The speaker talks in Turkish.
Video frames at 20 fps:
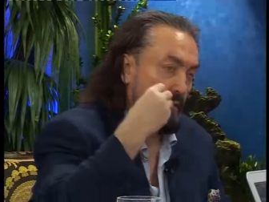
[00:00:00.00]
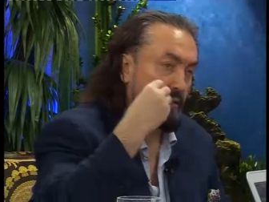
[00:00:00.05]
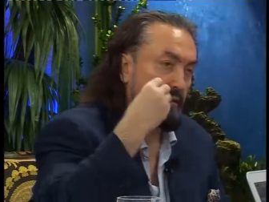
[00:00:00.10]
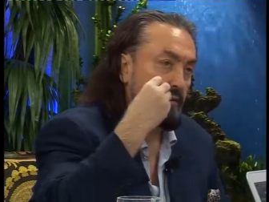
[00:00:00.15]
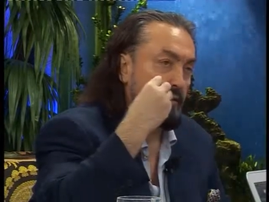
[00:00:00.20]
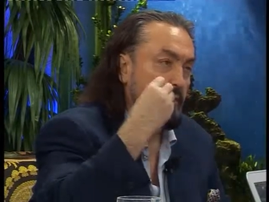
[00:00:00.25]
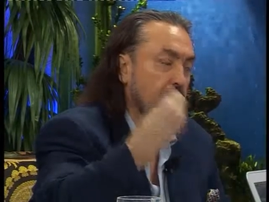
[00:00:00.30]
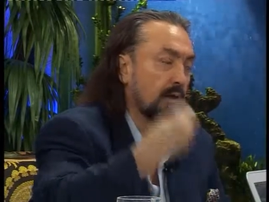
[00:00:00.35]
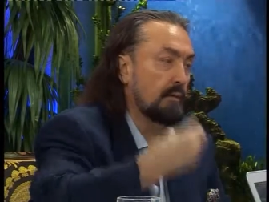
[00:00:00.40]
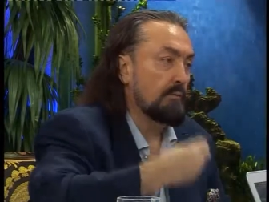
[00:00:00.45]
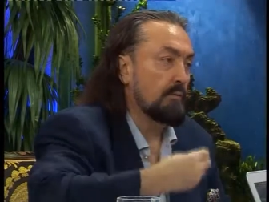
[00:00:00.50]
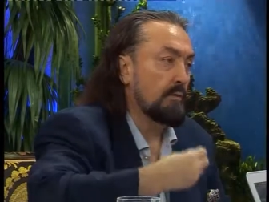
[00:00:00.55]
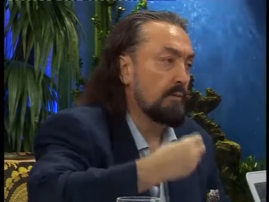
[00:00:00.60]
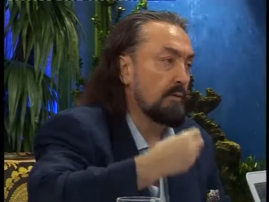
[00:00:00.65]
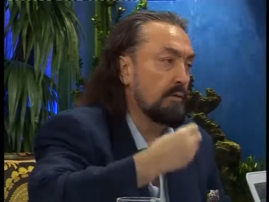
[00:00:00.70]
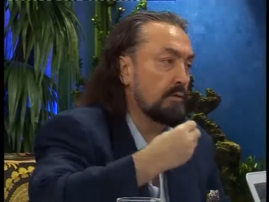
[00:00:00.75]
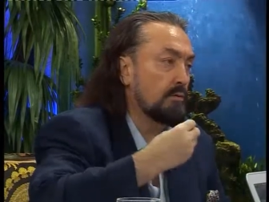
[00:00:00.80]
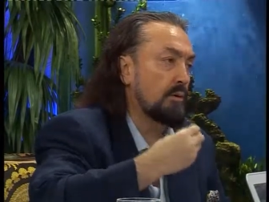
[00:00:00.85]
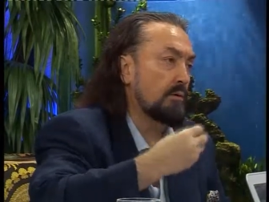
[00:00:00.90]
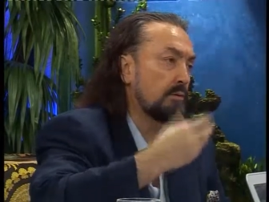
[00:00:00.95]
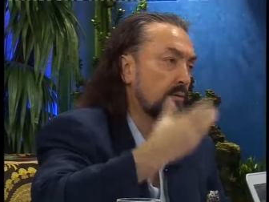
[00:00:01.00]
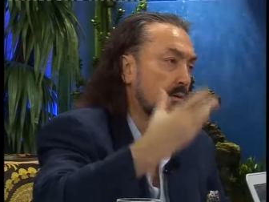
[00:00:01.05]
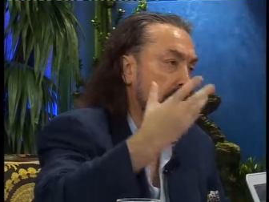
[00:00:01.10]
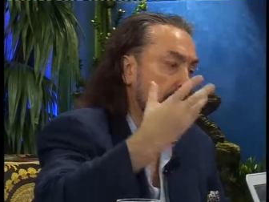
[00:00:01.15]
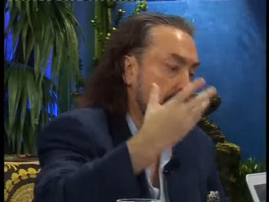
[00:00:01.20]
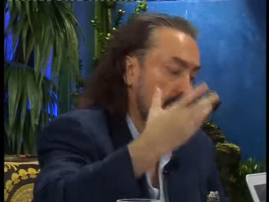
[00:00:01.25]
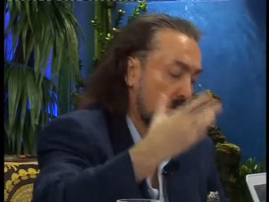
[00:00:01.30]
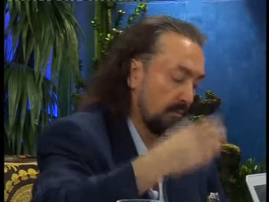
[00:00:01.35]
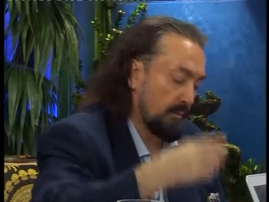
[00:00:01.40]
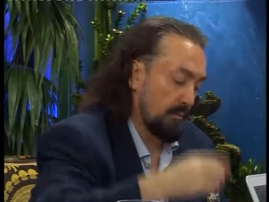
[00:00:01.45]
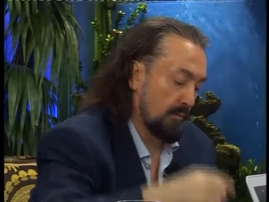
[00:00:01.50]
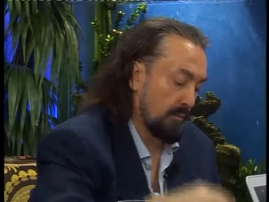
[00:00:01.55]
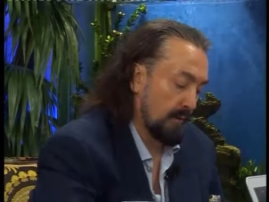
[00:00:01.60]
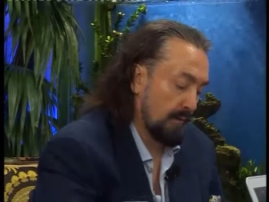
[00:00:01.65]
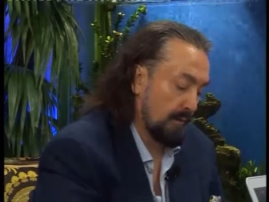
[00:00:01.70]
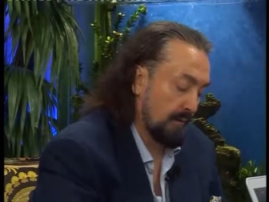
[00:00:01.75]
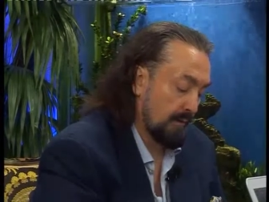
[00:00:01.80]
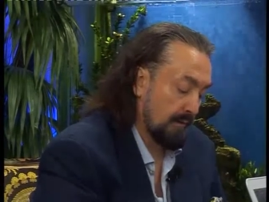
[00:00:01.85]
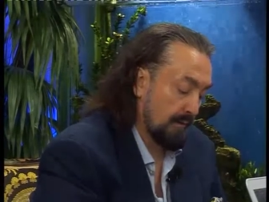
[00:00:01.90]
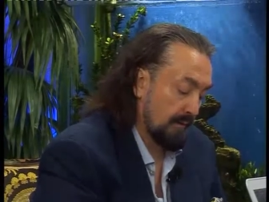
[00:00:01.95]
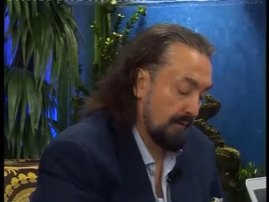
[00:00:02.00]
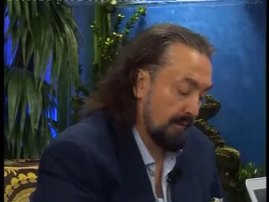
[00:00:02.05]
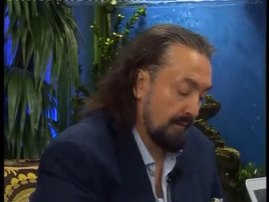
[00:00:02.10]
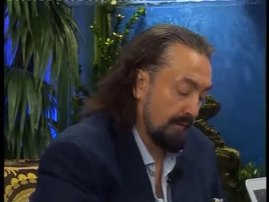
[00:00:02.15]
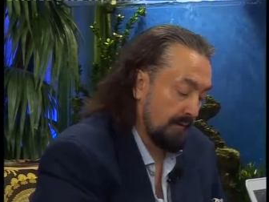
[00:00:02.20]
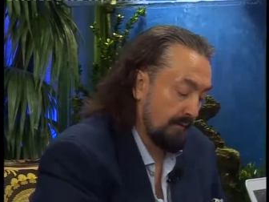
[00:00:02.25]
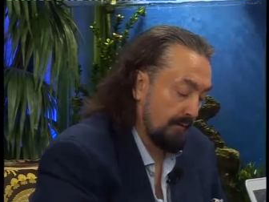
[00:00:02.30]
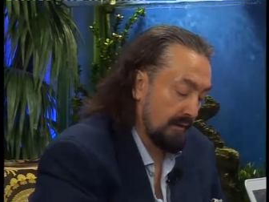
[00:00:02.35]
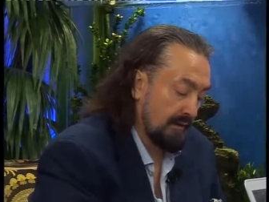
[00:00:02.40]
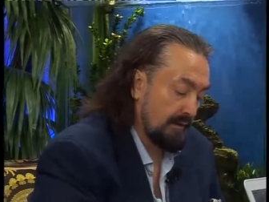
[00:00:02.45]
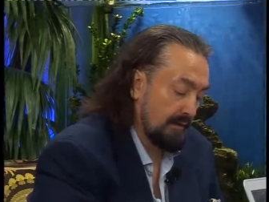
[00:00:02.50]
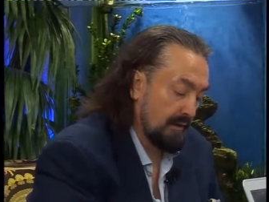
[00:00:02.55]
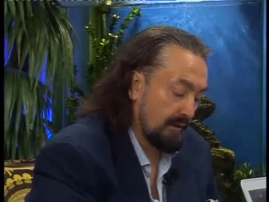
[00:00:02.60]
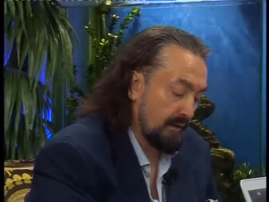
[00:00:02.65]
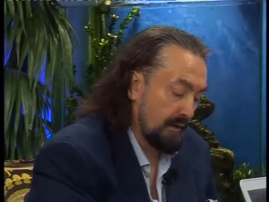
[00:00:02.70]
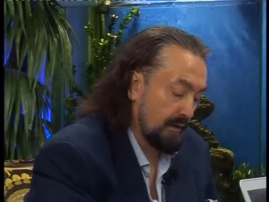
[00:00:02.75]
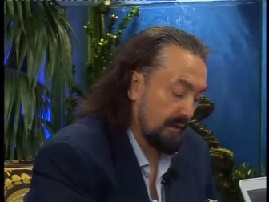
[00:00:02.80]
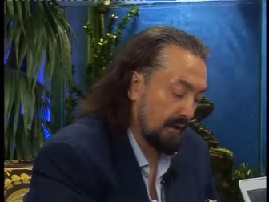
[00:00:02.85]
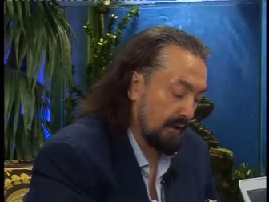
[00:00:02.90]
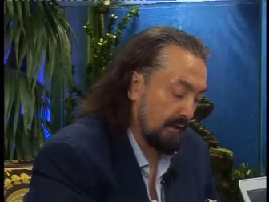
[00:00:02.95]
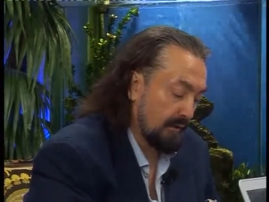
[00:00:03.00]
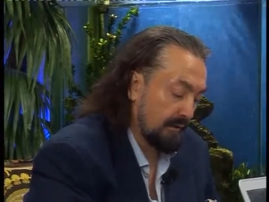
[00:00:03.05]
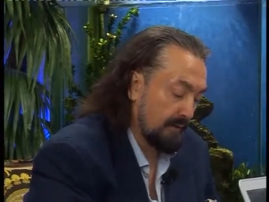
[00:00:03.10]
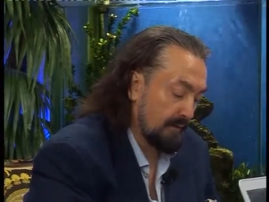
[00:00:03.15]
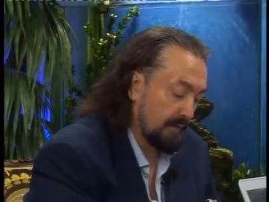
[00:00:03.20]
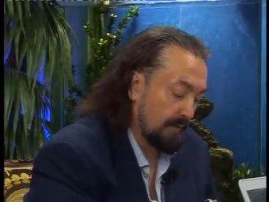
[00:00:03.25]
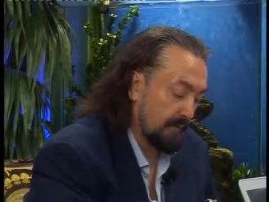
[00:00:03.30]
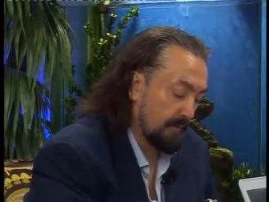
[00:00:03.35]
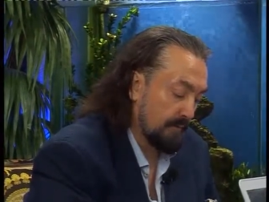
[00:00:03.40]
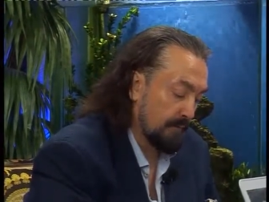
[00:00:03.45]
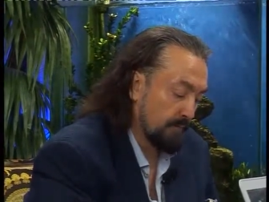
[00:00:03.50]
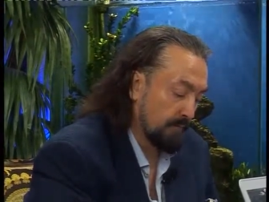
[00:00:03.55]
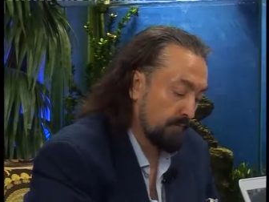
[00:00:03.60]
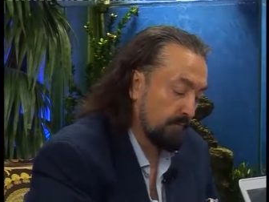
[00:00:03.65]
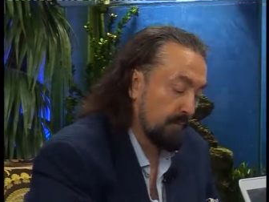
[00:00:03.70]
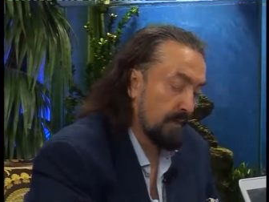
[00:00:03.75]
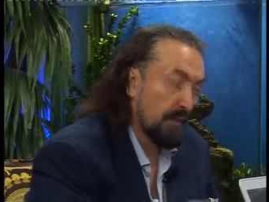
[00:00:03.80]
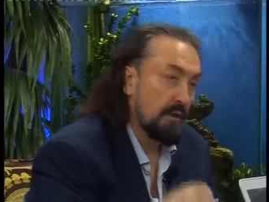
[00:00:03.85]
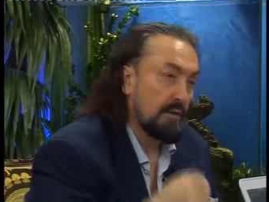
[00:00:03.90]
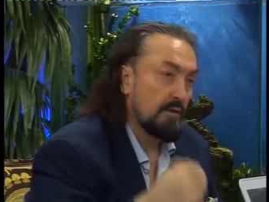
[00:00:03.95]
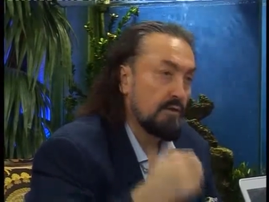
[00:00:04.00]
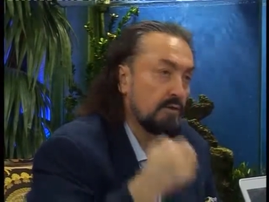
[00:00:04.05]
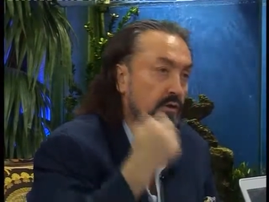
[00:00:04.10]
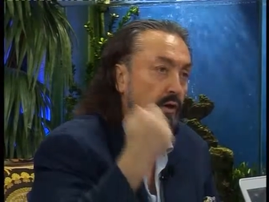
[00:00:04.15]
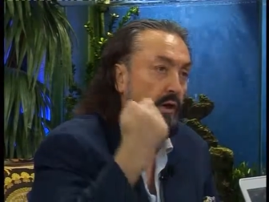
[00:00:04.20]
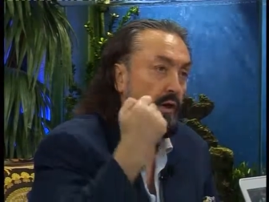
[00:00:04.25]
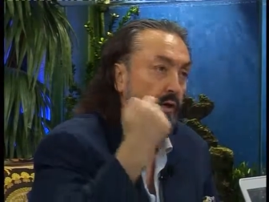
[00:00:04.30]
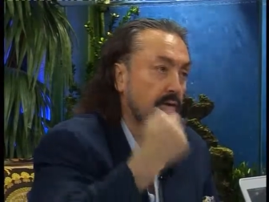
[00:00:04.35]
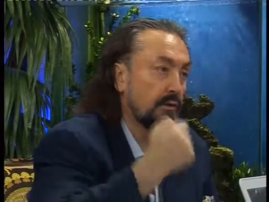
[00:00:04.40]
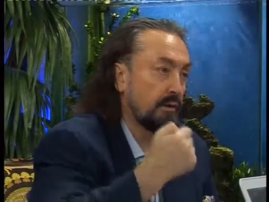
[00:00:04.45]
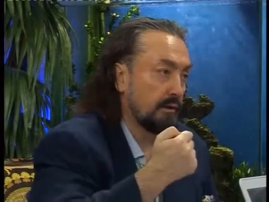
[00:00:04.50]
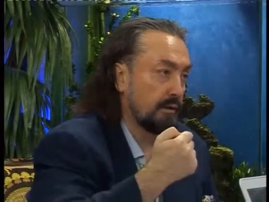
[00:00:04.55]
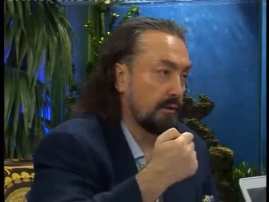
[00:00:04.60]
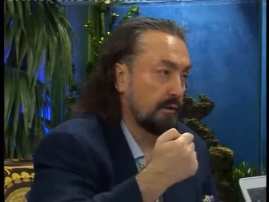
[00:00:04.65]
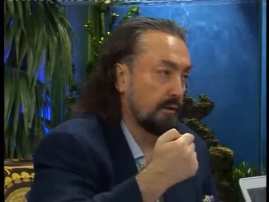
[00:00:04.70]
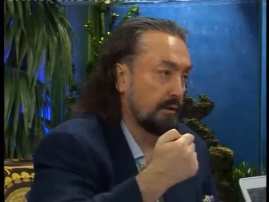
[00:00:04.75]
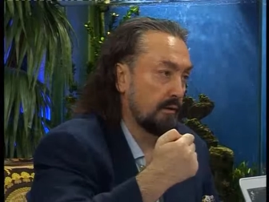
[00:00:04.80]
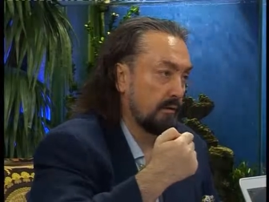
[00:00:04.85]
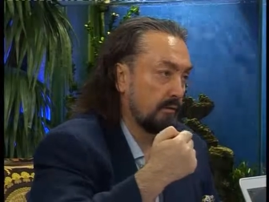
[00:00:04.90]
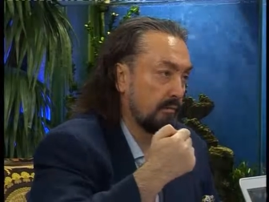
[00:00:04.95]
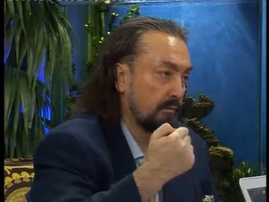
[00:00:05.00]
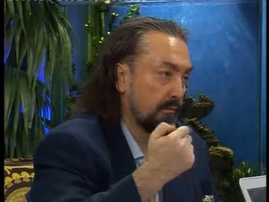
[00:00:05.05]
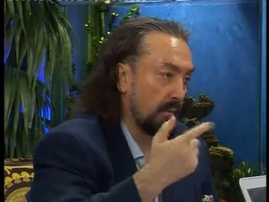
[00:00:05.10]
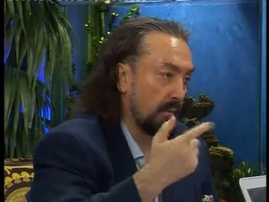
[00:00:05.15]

yani samimi, son derece samimi ve sadakat, sadık,